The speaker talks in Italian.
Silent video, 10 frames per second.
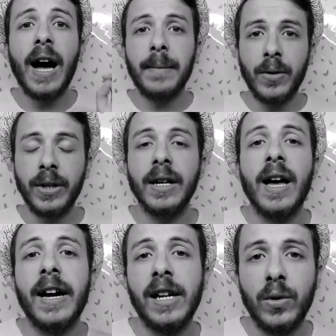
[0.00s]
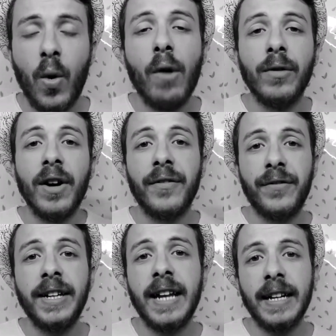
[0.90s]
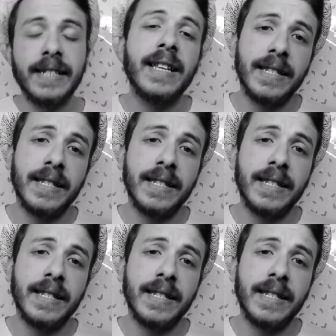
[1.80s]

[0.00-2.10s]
Amaury è il nuovo finalista,